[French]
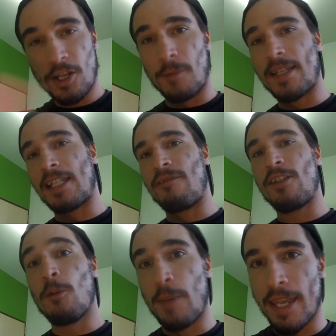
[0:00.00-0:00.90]
comme ça t'évite
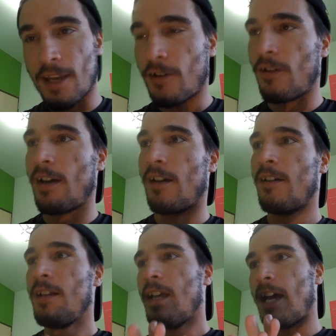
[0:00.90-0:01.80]
de payer euh,
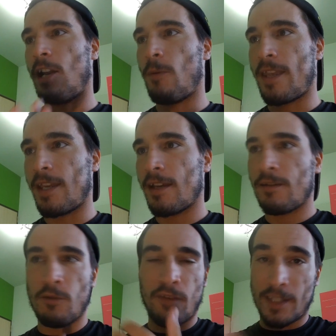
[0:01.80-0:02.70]
un loyer,
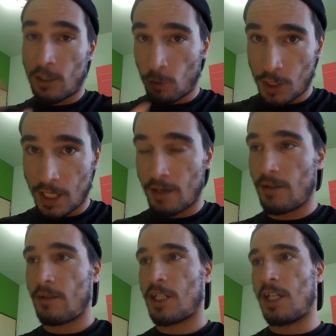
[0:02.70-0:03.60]
le fait d'être logé euh,
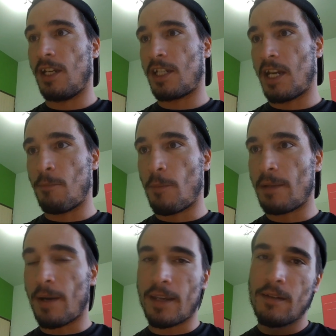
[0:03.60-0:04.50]
chez, les pompiers de
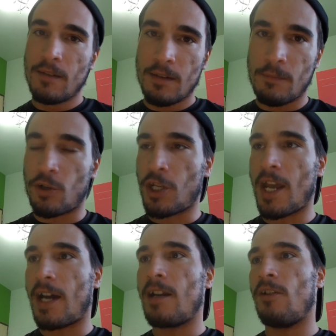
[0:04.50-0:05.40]
Paris, en
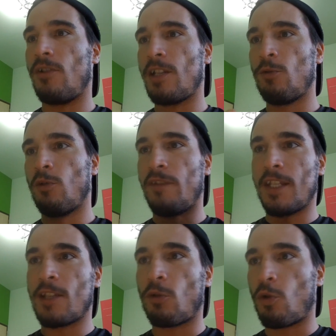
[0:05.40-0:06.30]
général, les
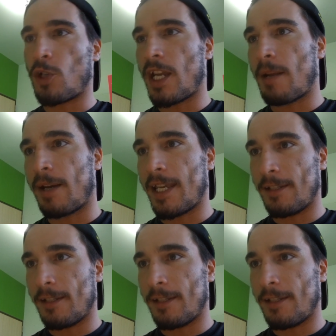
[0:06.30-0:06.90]
sous-officiers sont logés à la brigade.